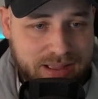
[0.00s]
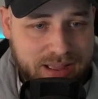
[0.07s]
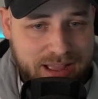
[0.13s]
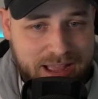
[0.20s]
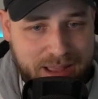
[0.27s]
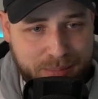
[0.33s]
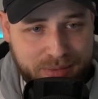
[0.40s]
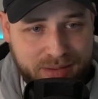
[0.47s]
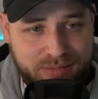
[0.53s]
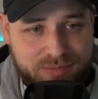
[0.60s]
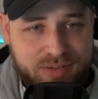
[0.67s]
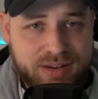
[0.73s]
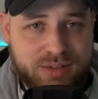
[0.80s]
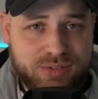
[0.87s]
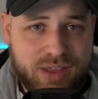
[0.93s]
Aber
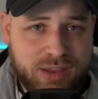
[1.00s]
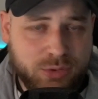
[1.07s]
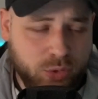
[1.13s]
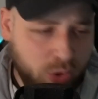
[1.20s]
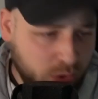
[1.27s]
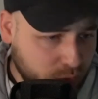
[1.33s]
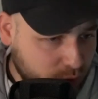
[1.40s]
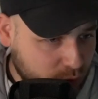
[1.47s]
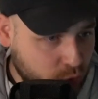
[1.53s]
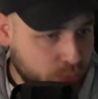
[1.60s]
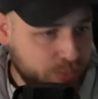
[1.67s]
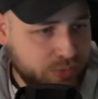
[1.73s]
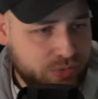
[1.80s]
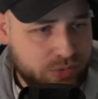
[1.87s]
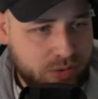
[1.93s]
wenn ihr sagt, oh, der Typ
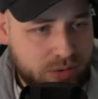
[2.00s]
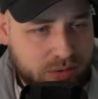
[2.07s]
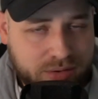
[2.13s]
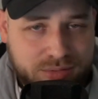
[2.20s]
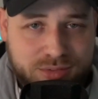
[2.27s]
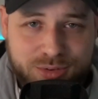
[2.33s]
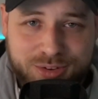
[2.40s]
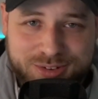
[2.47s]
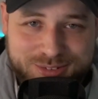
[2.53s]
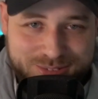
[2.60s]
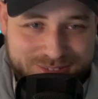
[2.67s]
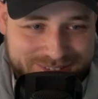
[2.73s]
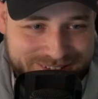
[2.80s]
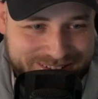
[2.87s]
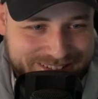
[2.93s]
ist ja ganz in
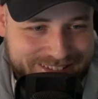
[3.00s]
Ordnung,